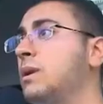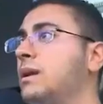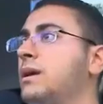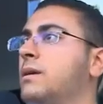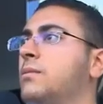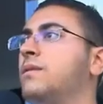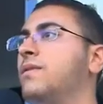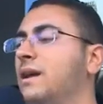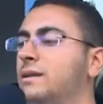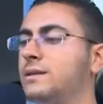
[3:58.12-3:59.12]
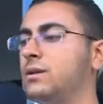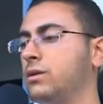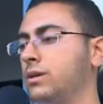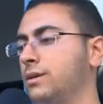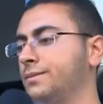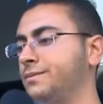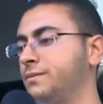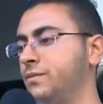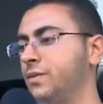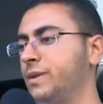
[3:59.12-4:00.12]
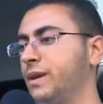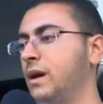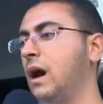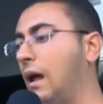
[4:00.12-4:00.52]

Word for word: من آه، من 20 ل 50 فهمتني